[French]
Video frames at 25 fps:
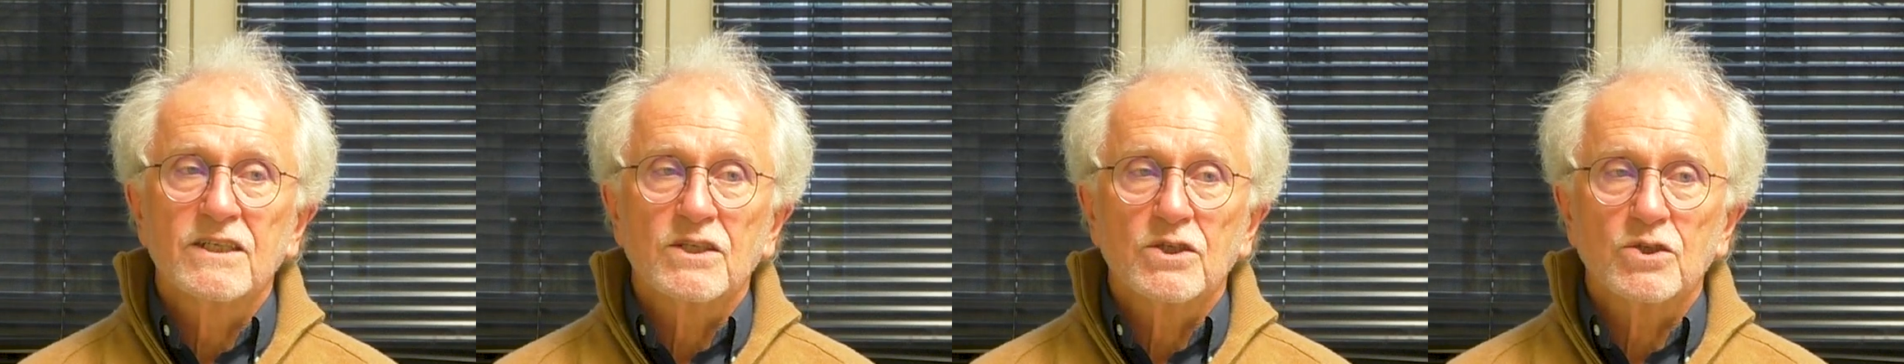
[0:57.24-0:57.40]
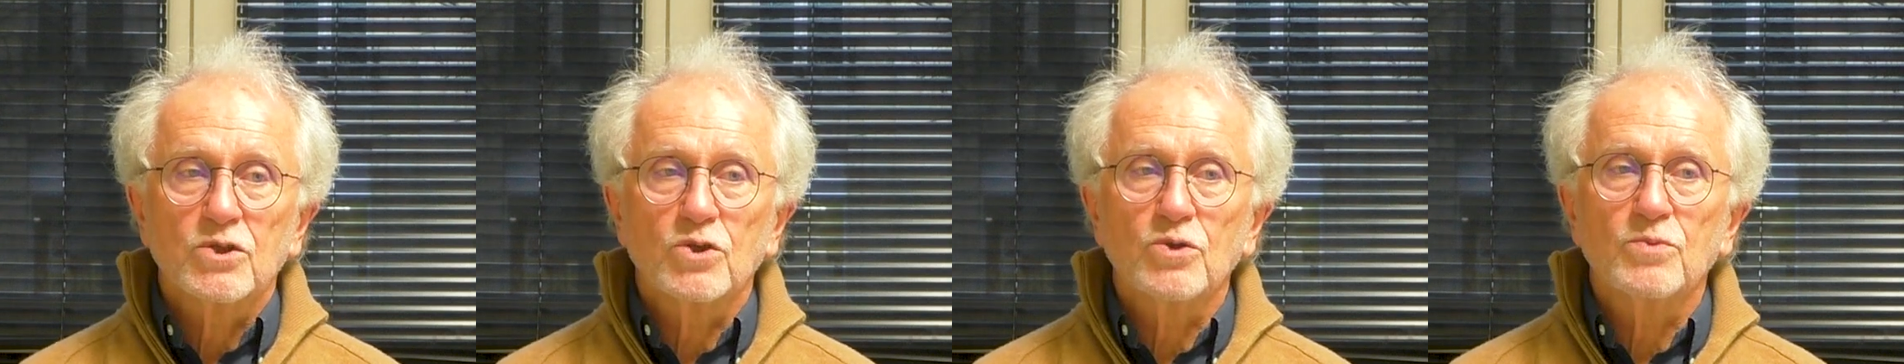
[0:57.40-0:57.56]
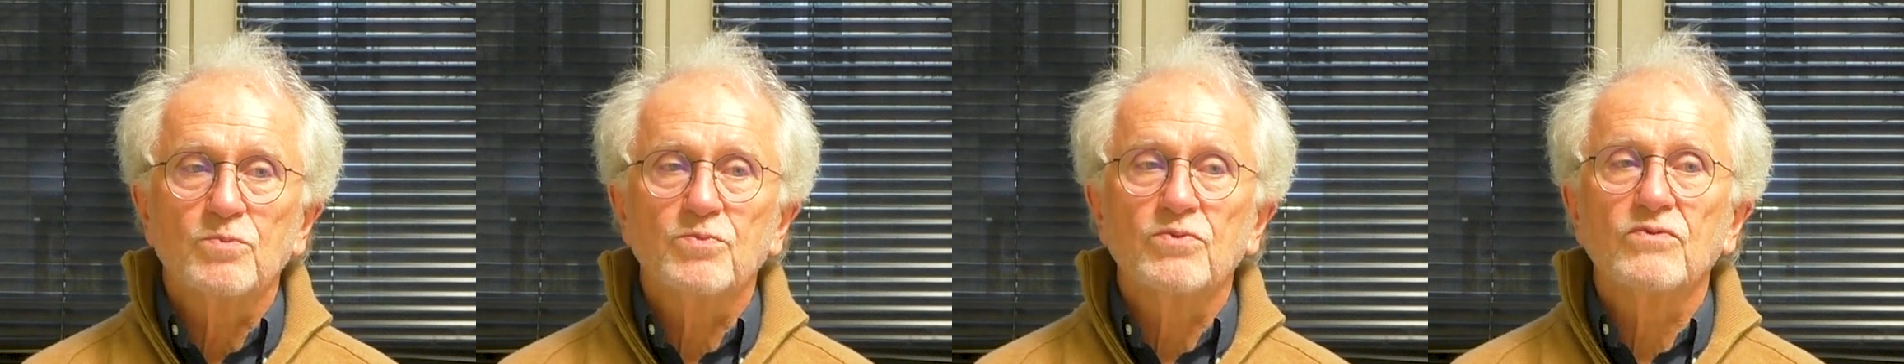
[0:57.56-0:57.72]

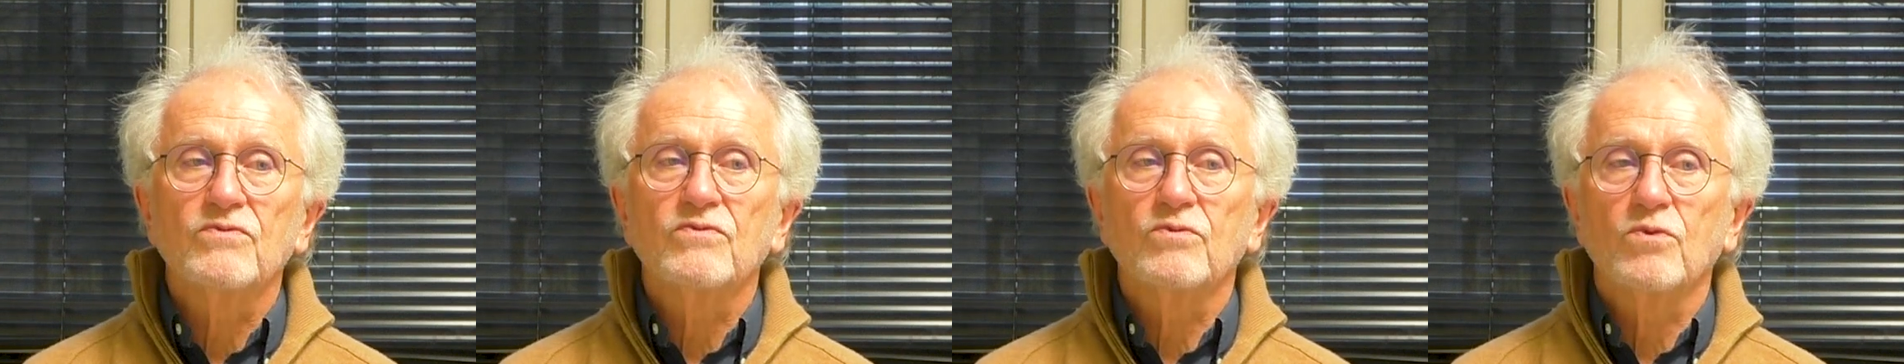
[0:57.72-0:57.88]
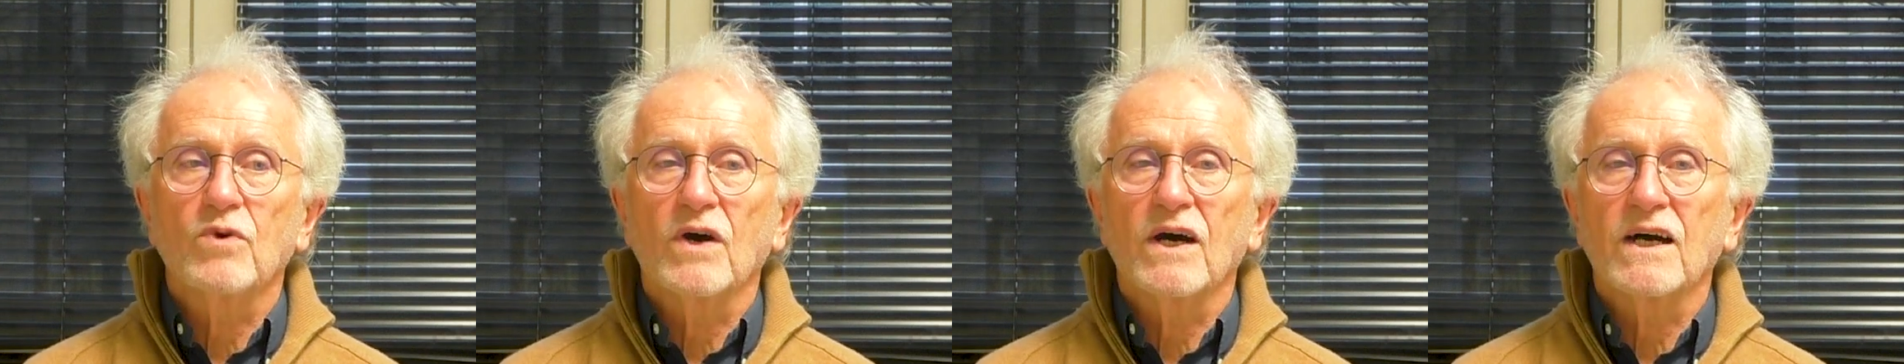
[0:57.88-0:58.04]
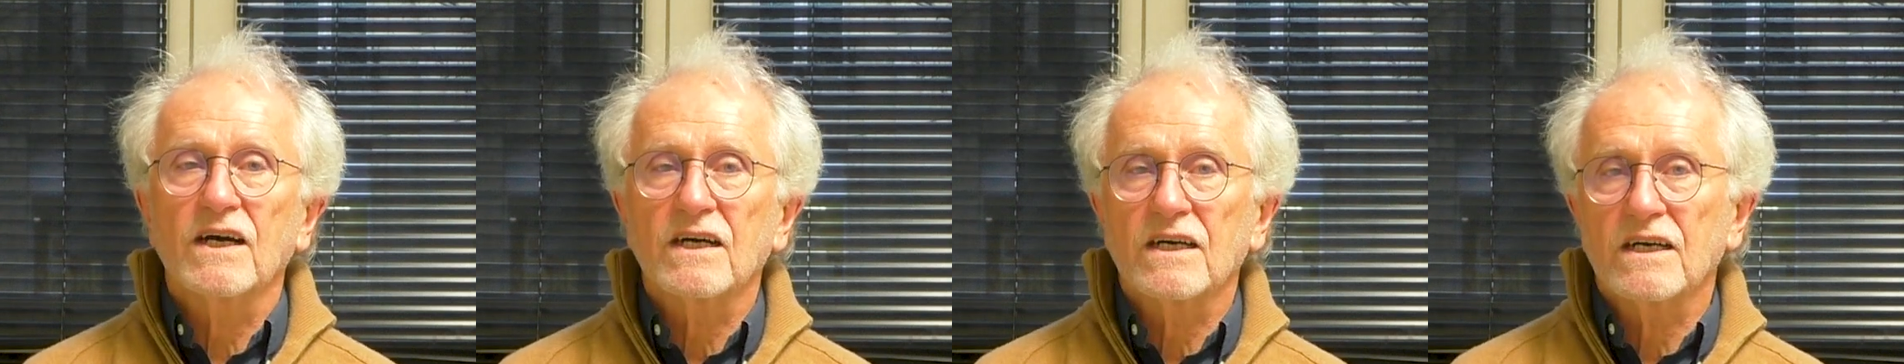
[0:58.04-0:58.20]
de
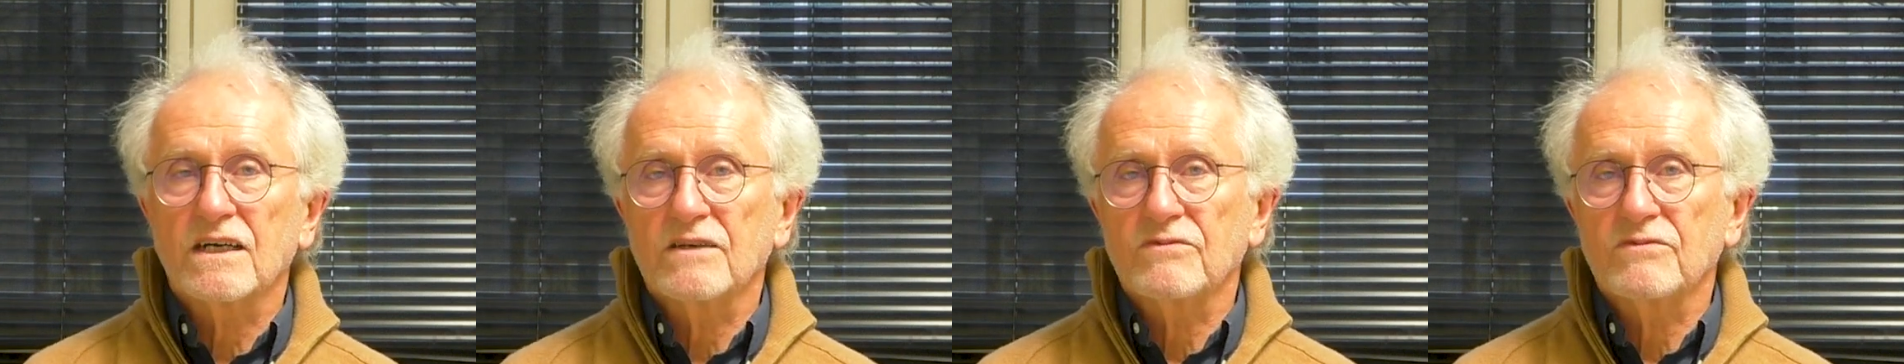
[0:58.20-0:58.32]
pouvoir